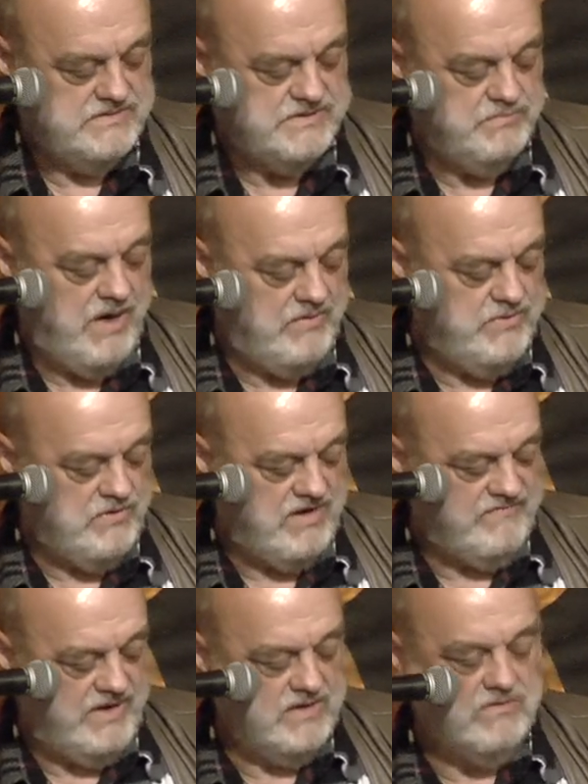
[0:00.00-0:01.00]
Ćma była
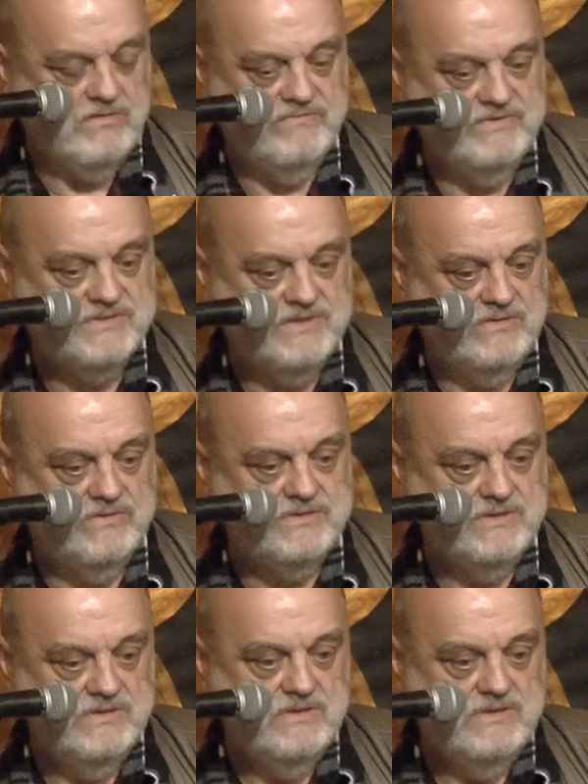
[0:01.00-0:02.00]
w alkowie, że
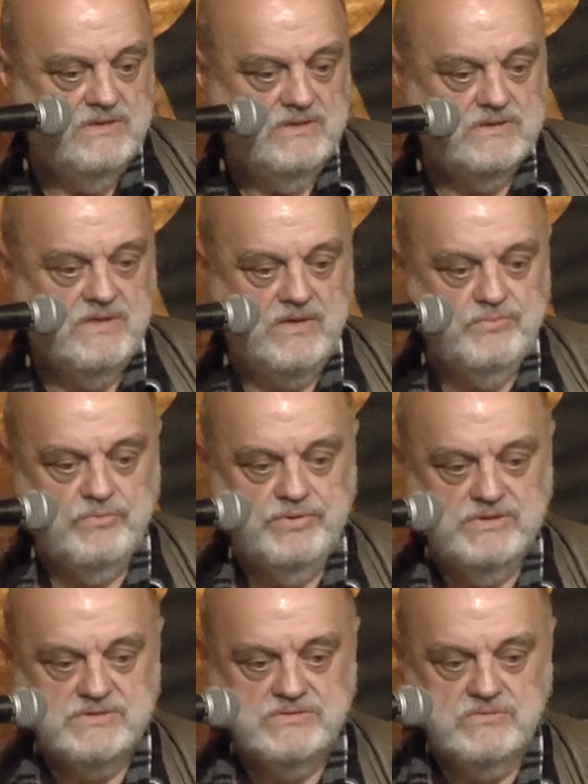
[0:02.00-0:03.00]
choć daj
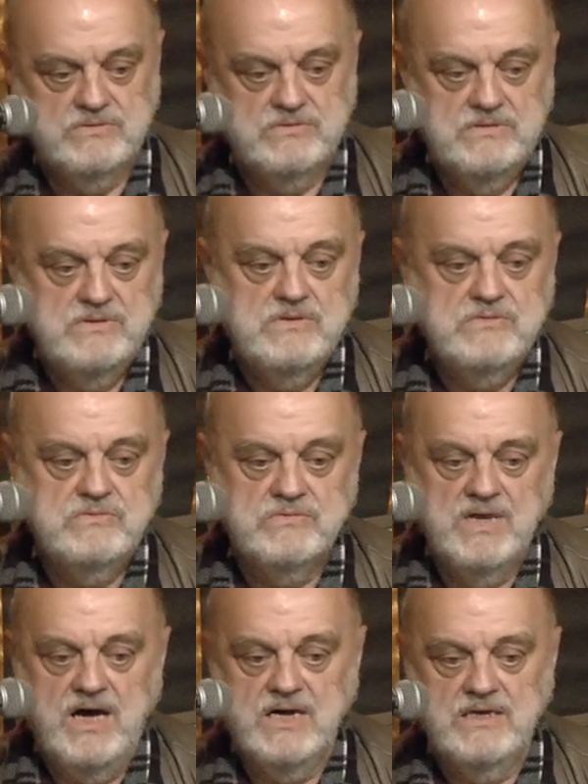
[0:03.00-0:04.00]
popysku. Tu
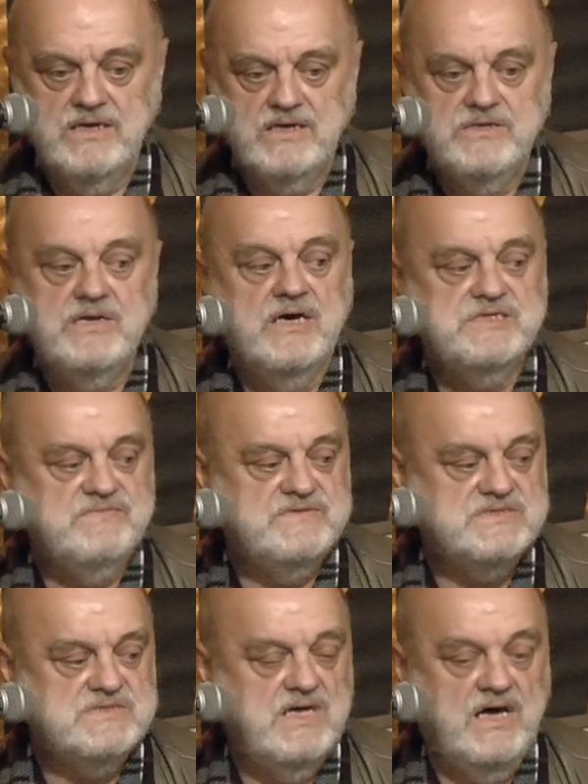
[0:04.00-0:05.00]
nagle kniaś
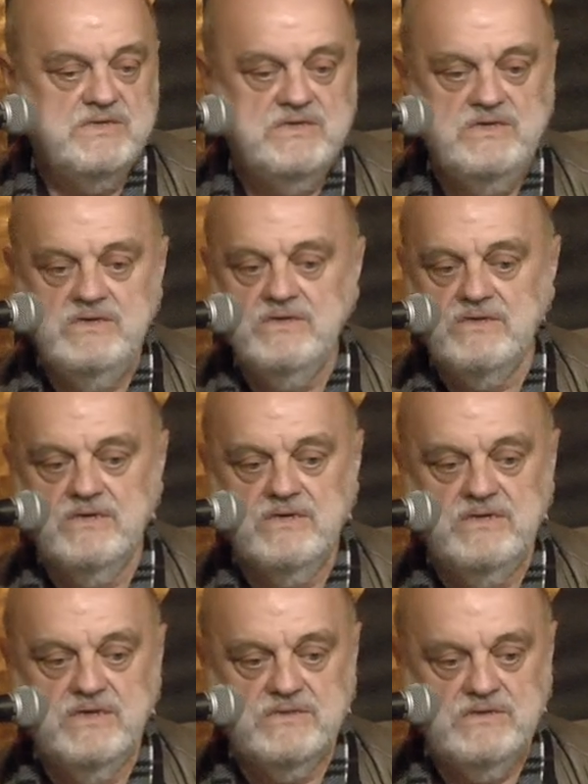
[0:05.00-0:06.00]
wstanie i
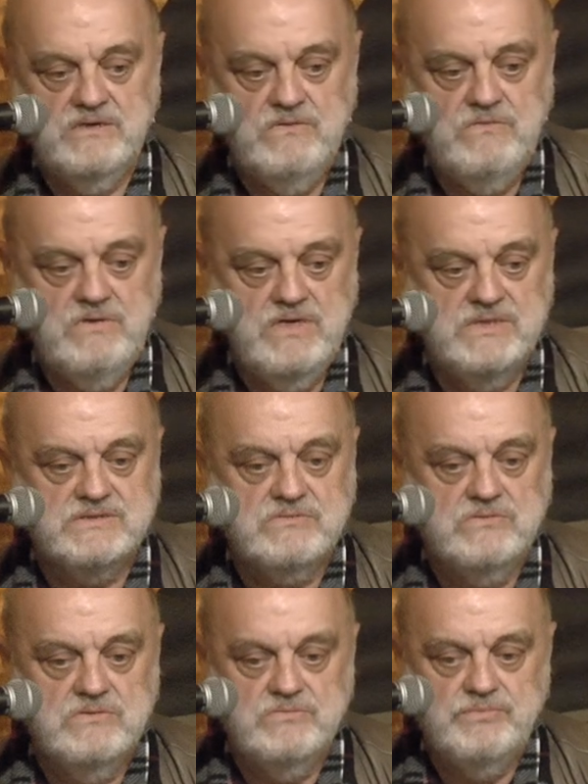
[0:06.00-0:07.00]
ryknie, tych
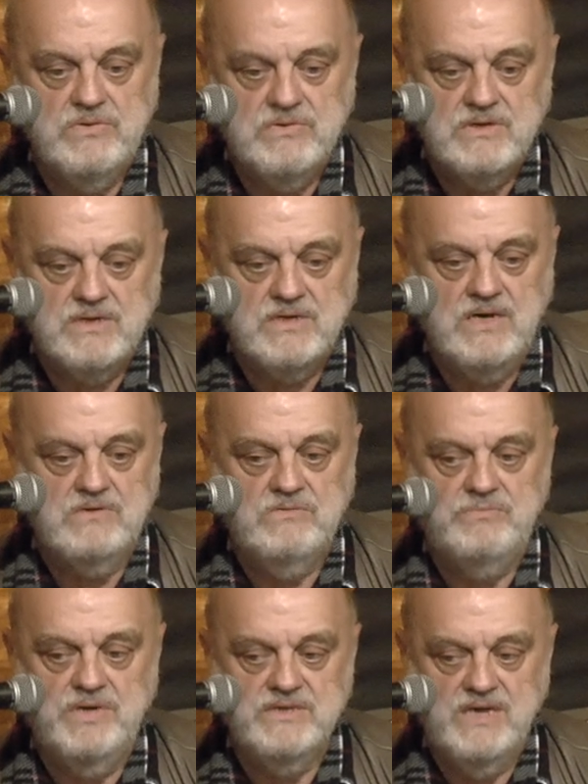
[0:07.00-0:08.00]
łystku po krako
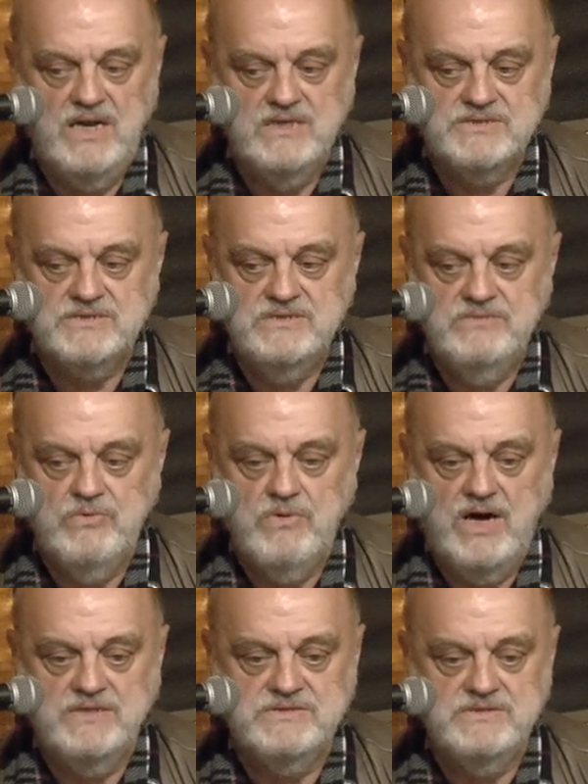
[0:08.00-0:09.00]
padalczy i
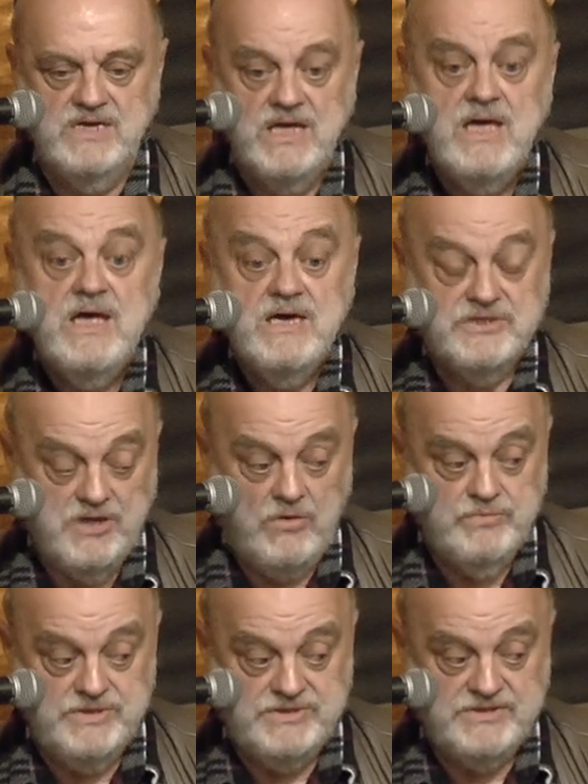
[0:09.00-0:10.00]
błaźnie.
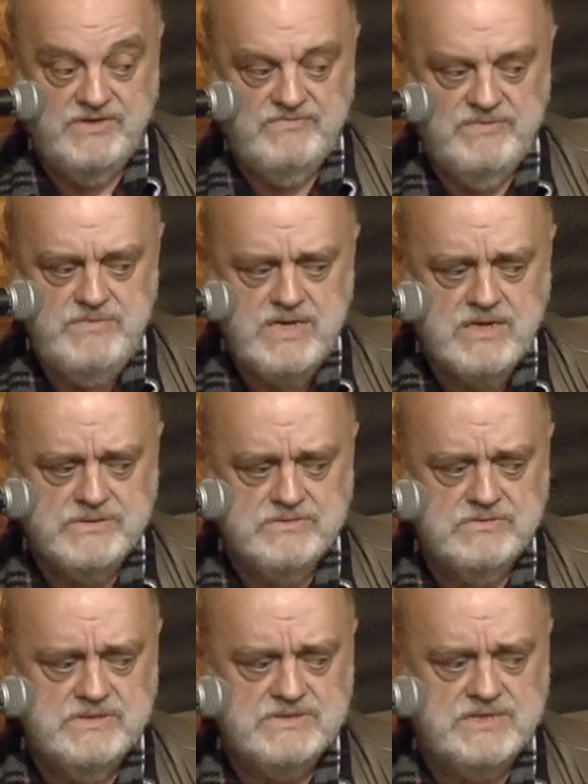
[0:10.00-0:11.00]
Chciałbyś się wymigać
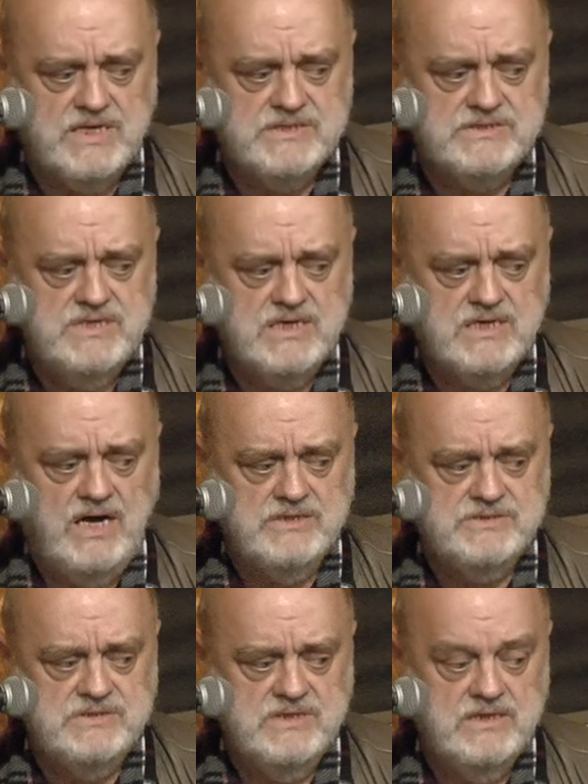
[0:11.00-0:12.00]
ode strasznej
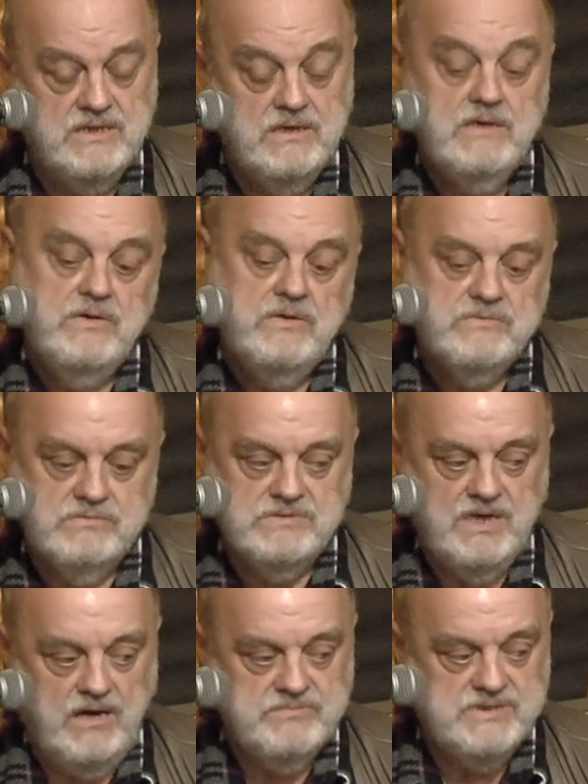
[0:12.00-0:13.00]
kaźnie. Tu
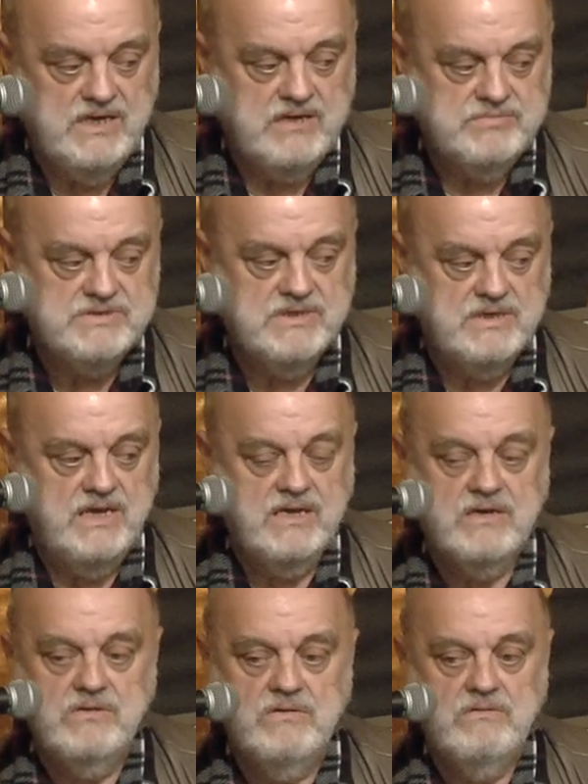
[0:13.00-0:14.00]
dziamdziak
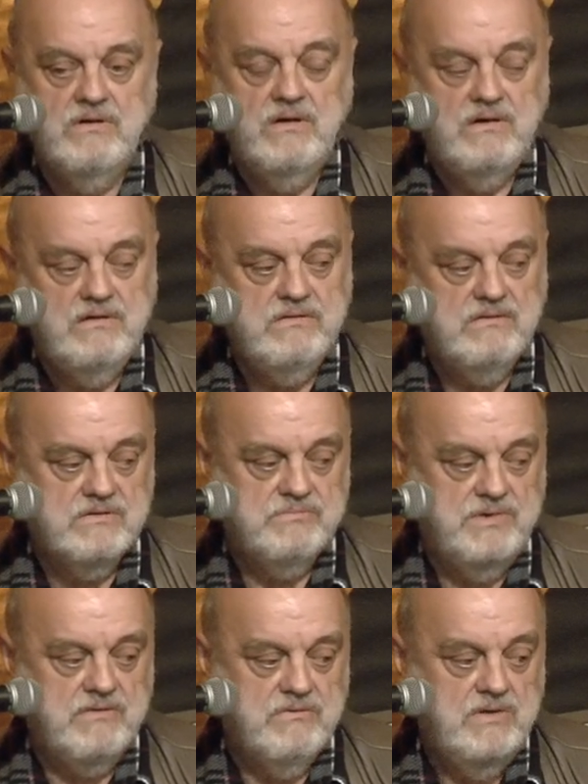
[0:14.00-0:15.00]
przyklęknął i
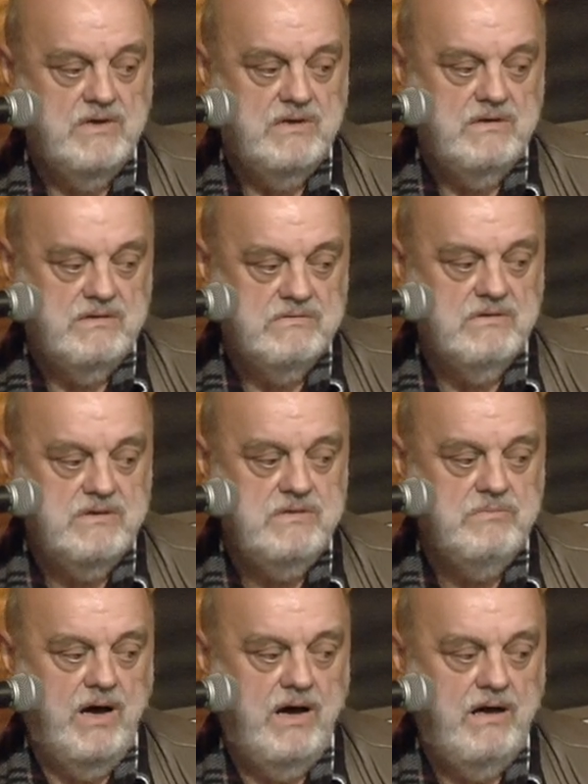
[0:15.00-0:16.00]
odparł, no
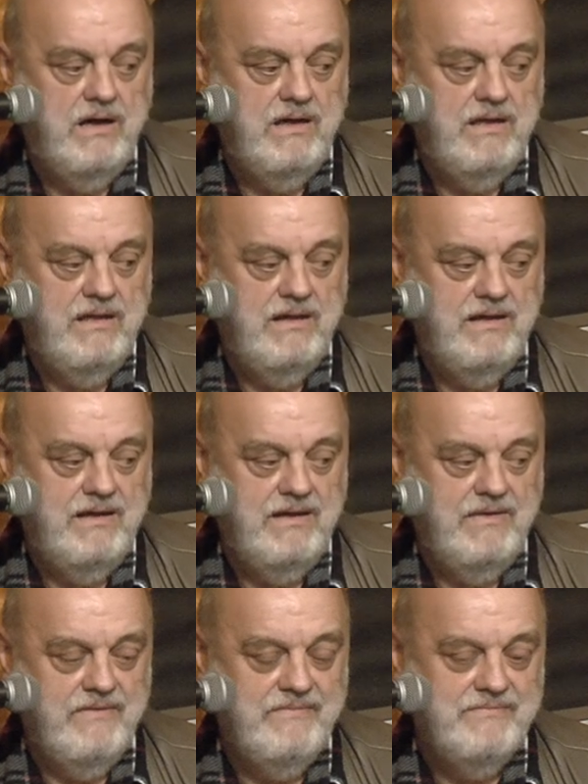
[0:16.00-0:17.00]
chyba.
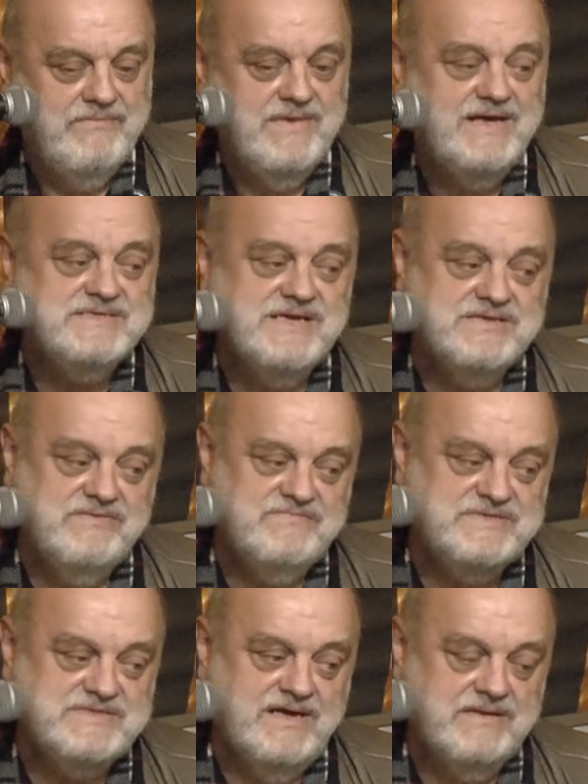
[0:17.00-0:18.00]
A zatem
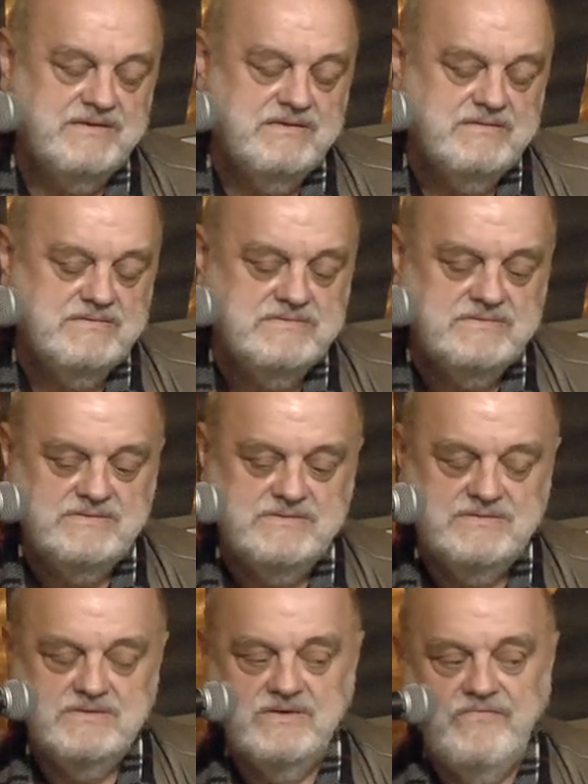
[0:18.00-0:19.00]
wstań.
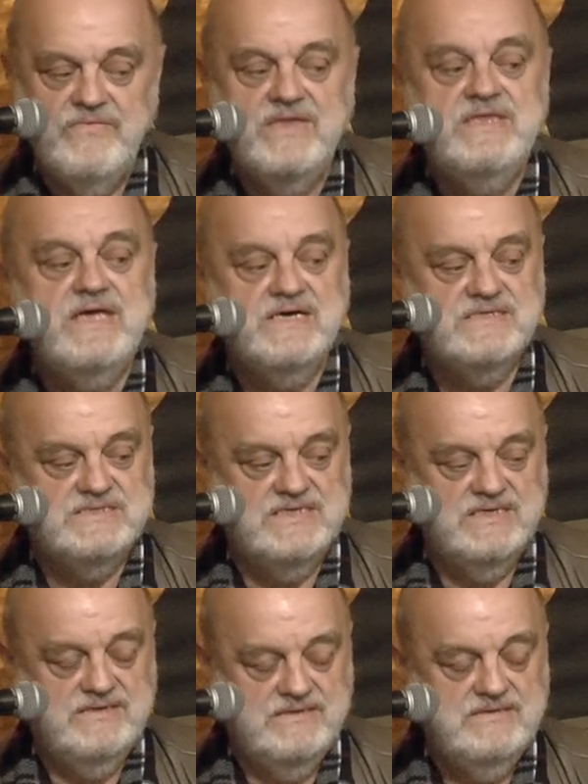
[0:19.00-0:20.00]
Nie
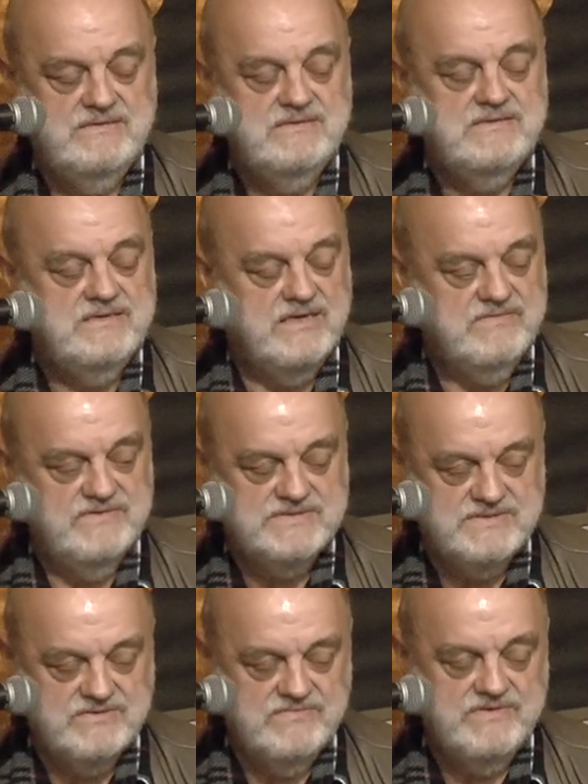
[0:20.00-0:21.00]
chcę na twe
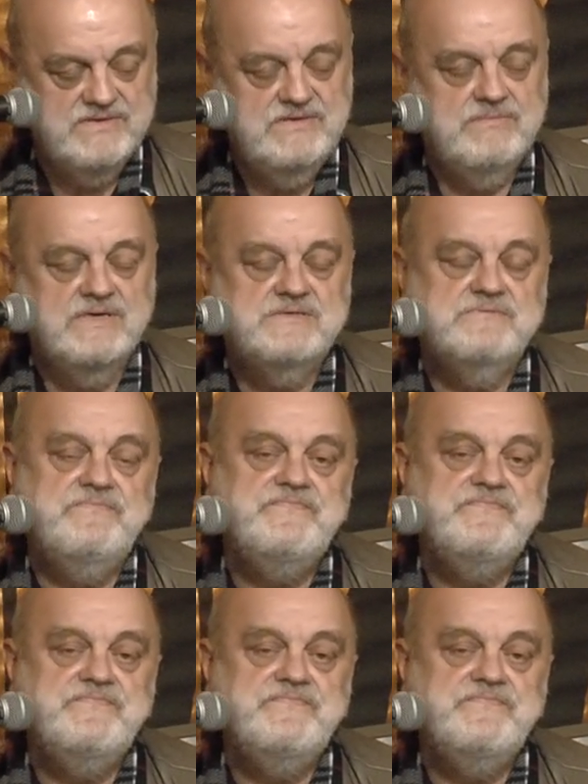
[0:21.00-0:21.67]
zdrowie dywać.